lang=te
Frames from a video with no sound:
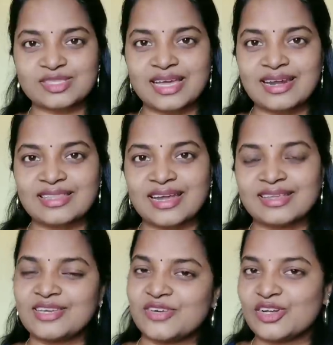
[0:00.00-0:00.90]
వస్తాయి లేదా
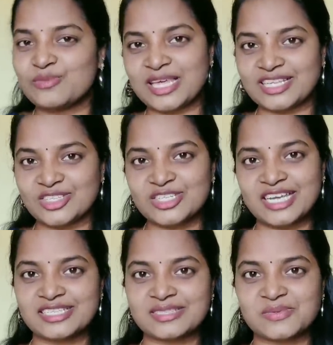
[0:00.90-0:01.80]
అనేది ఈ వీడియోలో మీ అందరితో
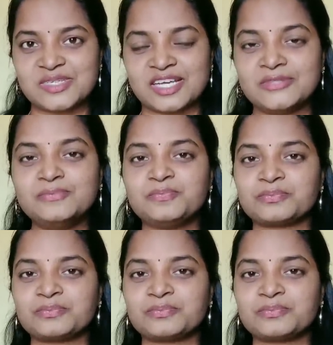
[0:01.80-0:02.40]
షేర్ చేసుకుంటాను